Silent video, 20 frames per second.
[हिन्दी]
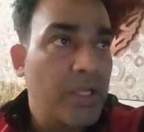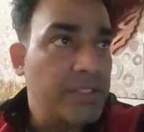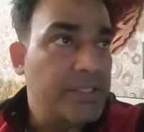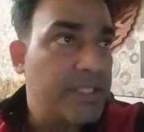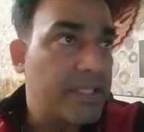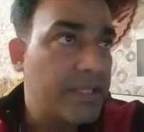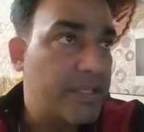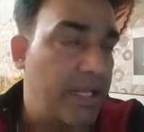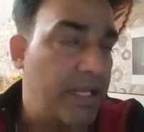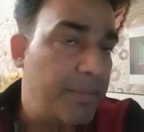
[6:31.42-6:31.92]

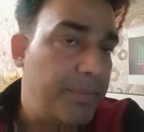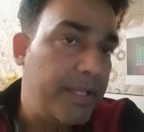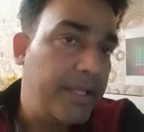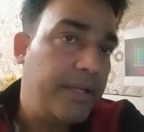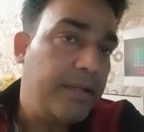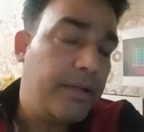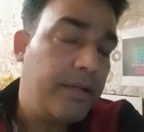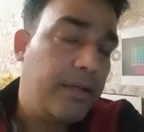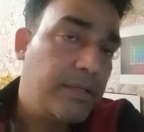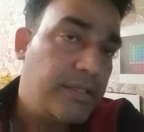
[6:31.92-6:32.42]
जितने भी
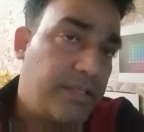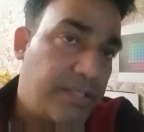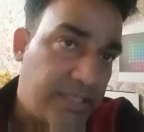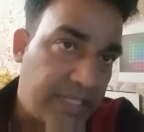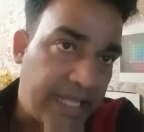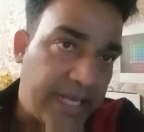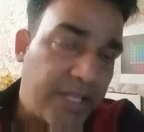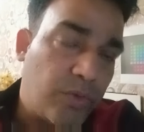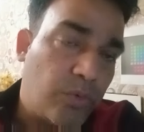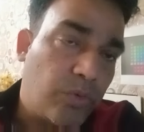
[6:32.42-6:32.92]

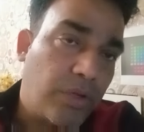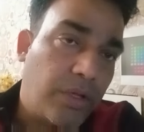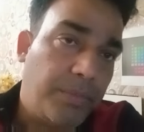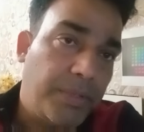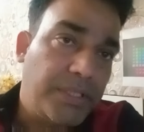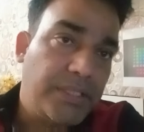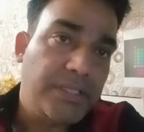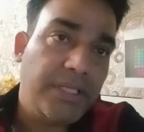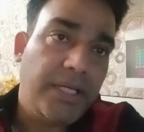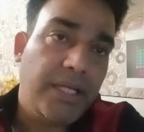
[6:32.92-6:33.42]
सैनिकों के
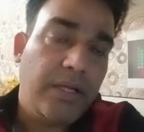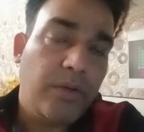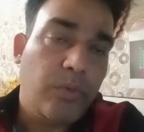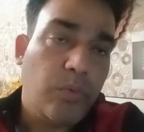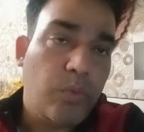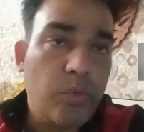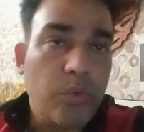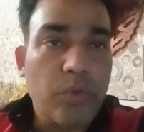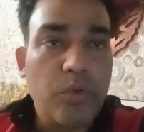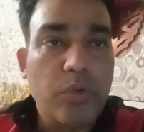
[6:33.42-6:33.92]
बच्चे हैं
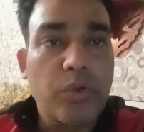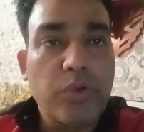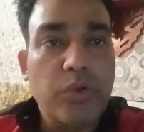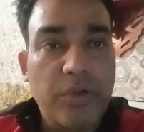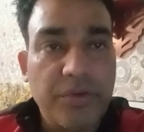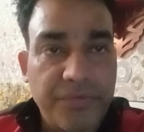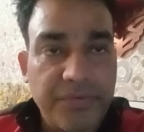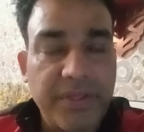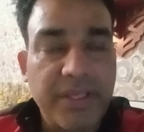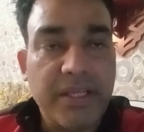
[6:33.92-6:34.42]
उनको
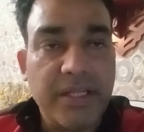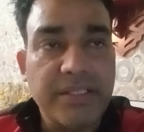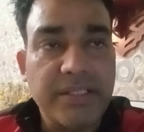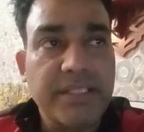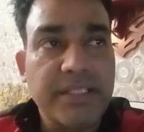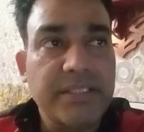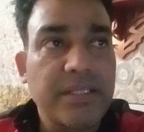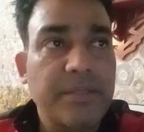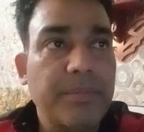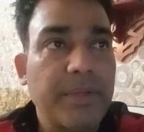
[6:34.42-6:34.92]
जो है फ़ी
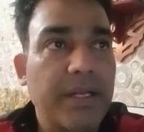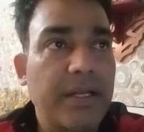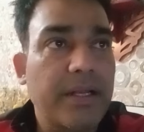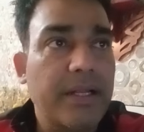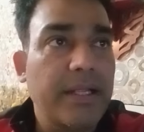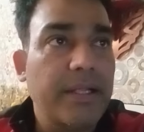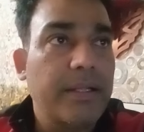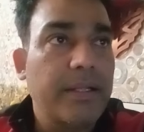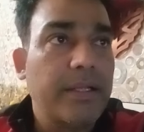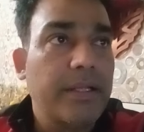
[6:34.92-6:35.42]
कंसेशन मिल
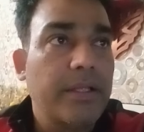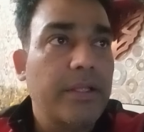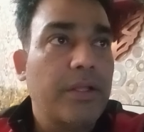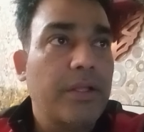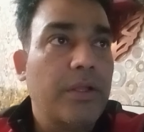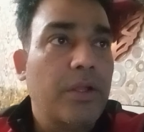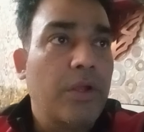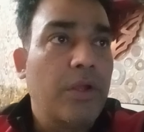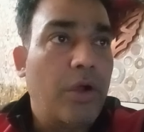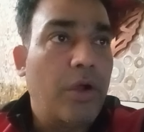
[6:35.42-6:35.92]
रहा है
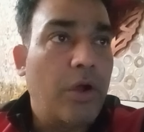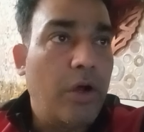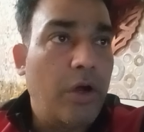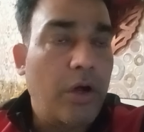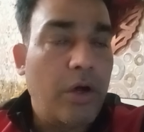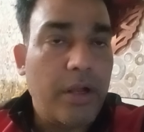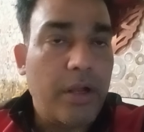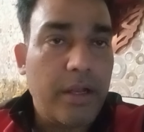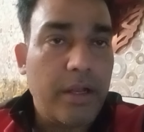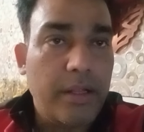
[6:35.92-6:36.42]

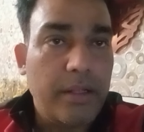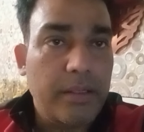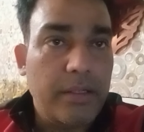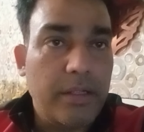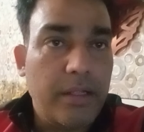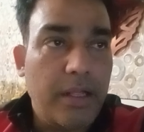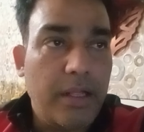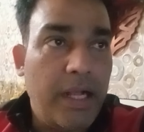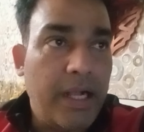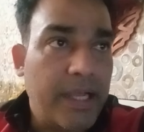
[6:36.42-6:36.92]
और
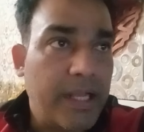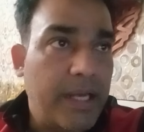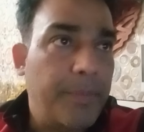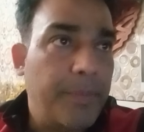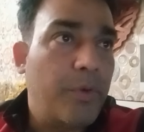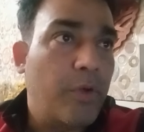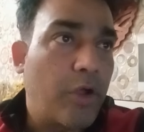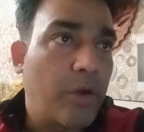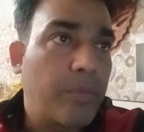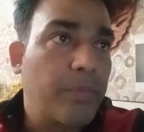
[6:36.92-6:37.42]
अगर हम
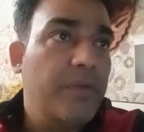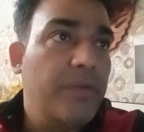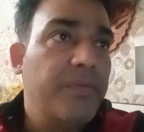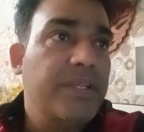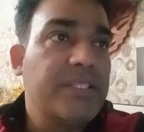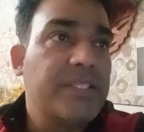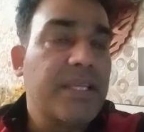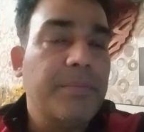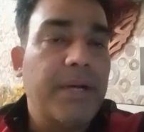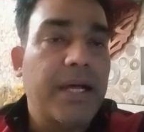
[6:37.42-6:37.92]
नॉर्मल
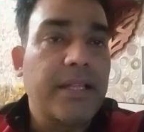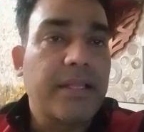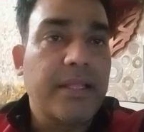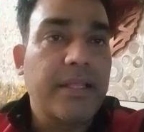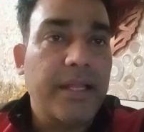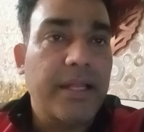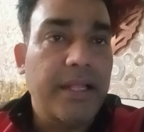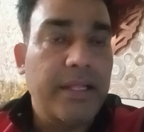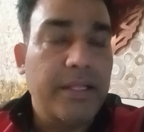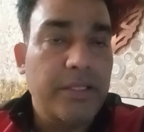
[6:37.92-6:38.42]
फ़ीस की बात
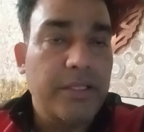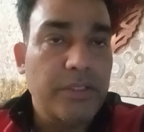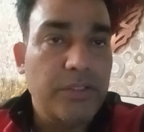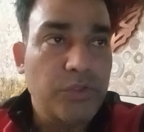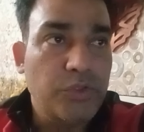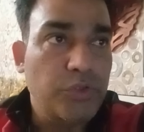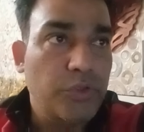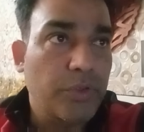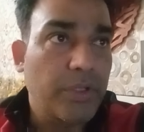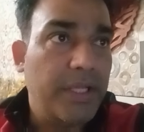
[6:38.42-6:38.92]
करें
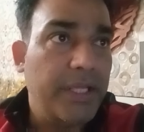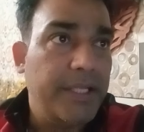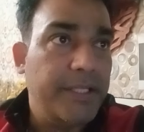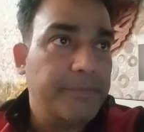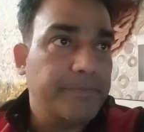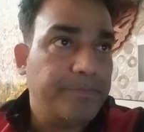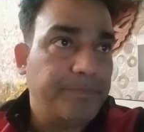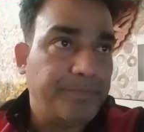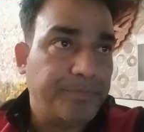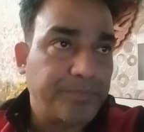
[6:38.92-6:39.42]
जो कि
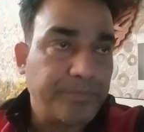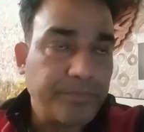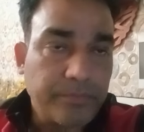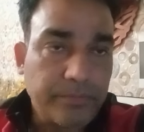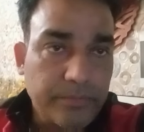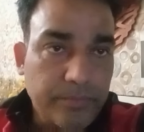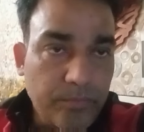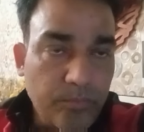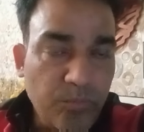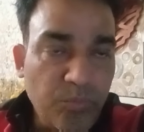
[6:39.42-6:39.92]

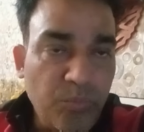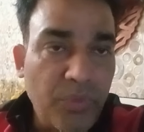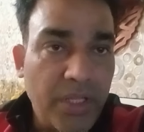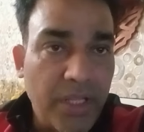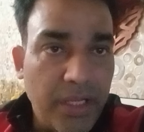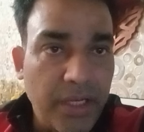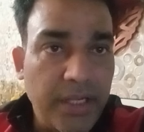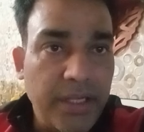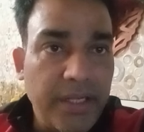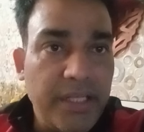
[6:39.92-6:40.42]

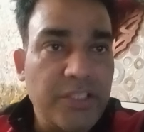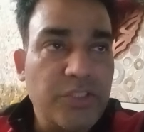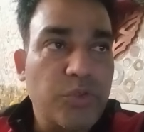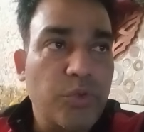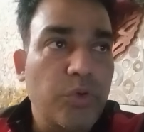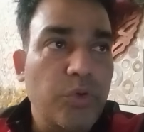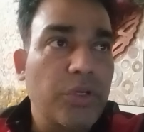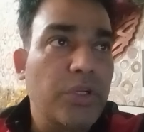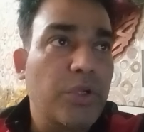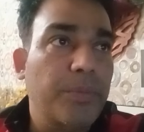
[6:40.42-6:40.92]
इंडियन
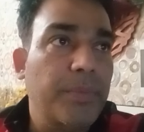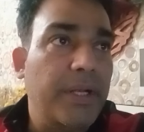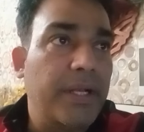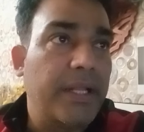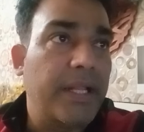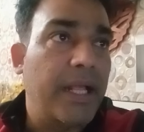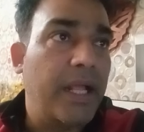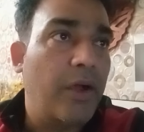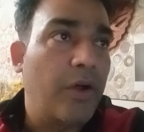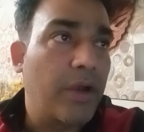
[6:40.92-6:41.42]
स्टूडेंट को मिल
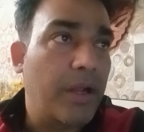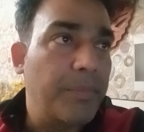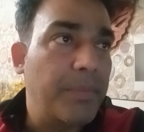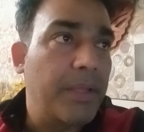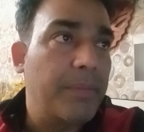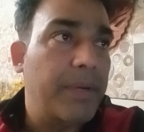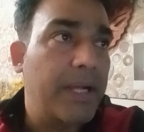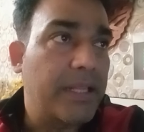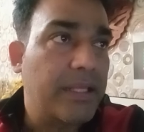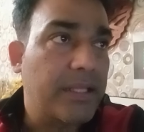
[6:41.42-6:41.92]
रहा है और हम
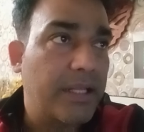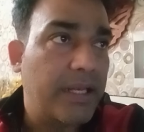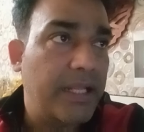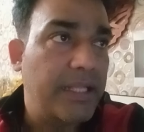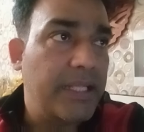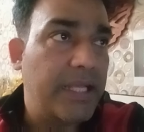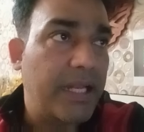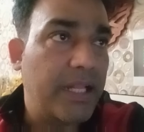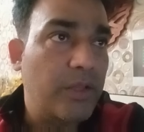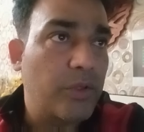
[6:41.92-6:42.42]
ये बात करने
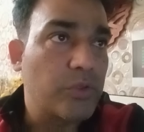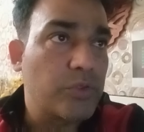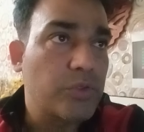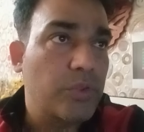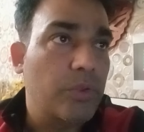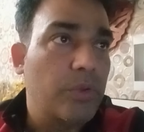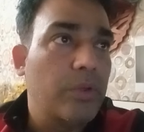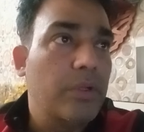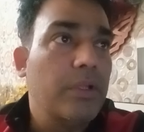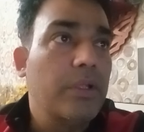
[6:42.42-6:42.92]
जा रहे हैं
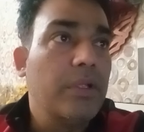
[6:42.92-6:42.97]
दोस्तों